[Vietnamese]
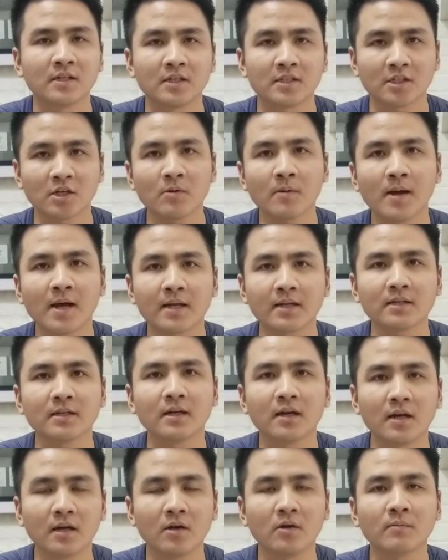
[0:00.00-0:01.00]
Chào các bạn,
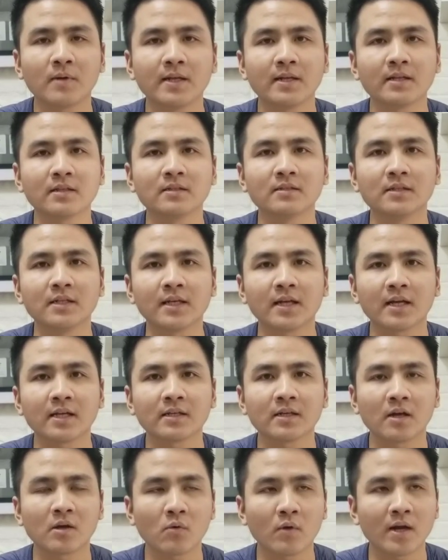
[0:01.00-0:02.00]
à, hôm nay điện tử Linh
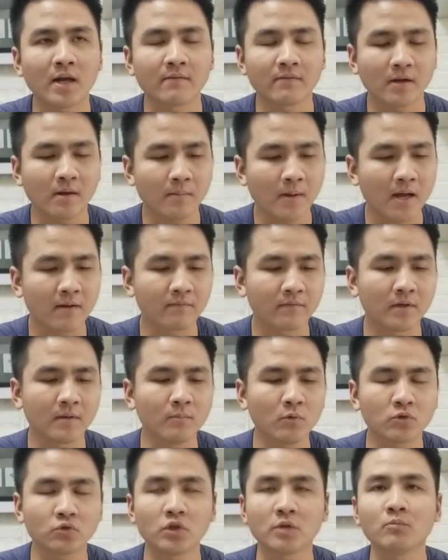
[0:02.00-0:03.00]
Anh à, quay lại với các bạn với
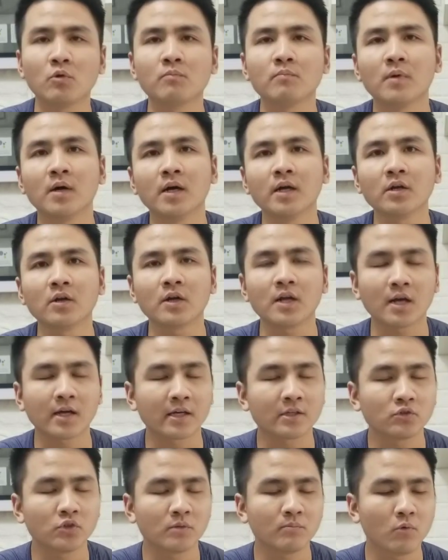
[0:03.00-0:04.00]
một chuyên mục mới đó là
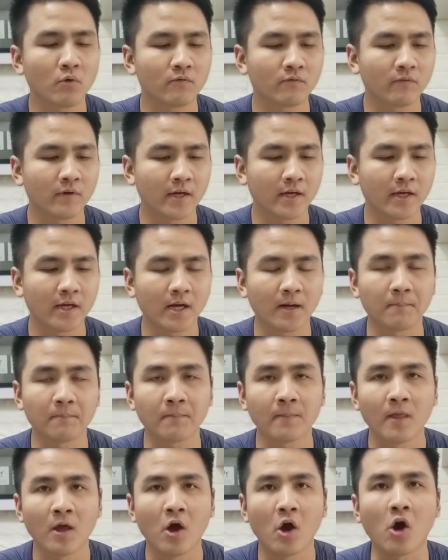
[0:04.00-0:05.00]
cái chuyên mục về um,
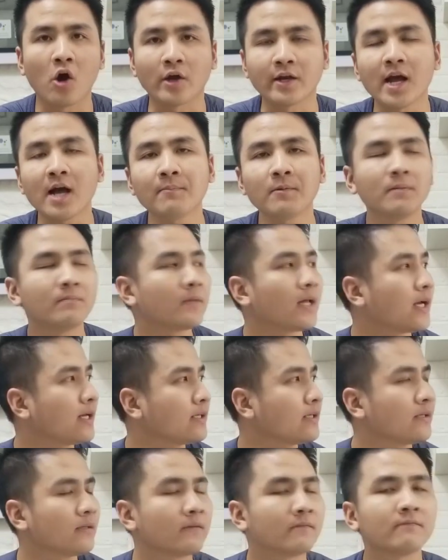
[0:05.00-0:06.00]
hỏi đáp âm
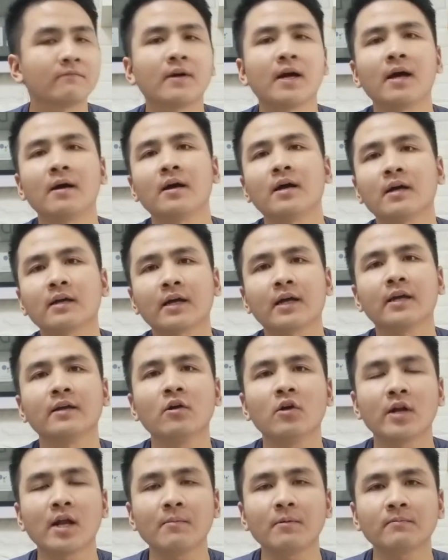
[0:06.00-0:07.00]
thanh và cái
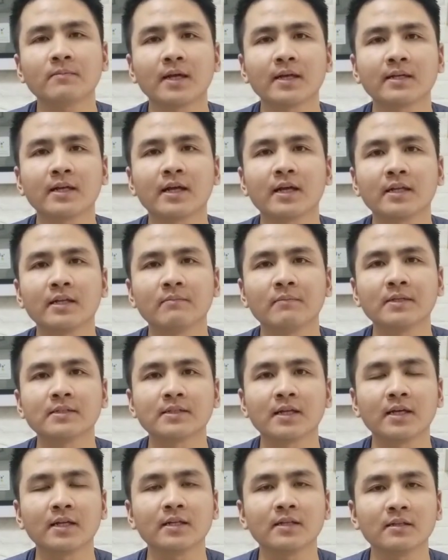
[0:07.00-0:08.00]
hỏi đáp âm thanh này thì mình
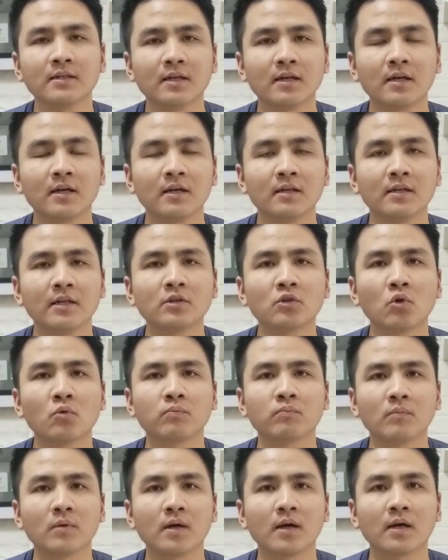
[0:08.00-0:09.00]
sẽ uh, liên
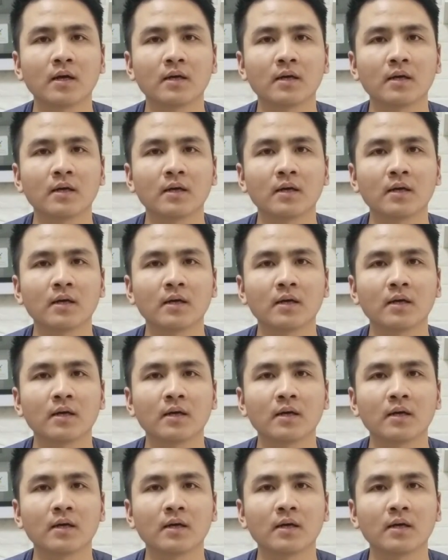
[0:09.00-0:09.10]
tục uh,